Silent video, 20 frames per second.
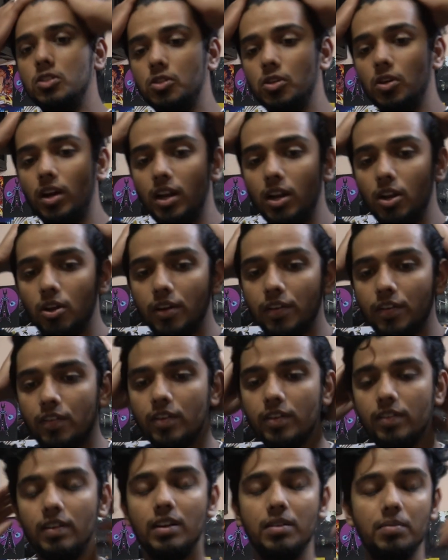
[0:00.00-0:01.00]
सो हेलो
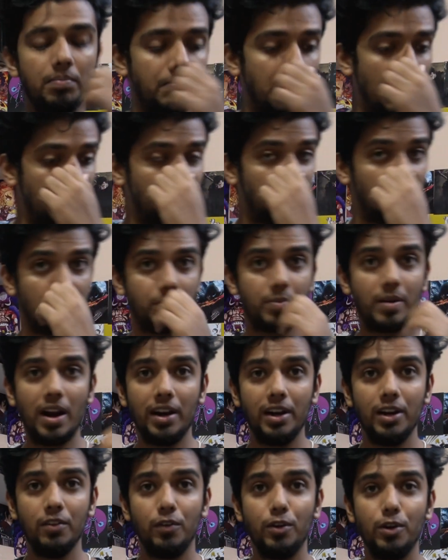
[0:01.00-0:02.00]
एवरीवन वेलकम बैक टू द
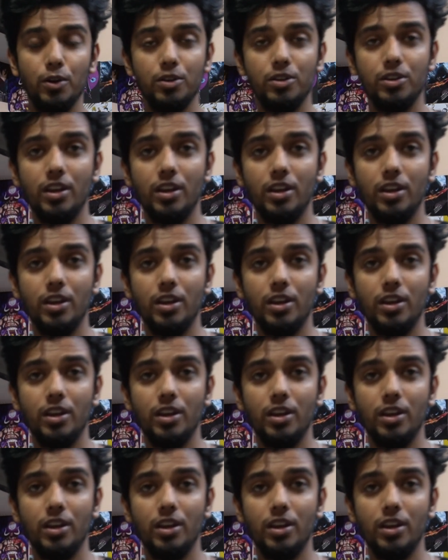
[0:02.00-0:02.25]
ब्रांड न्यू वीडियो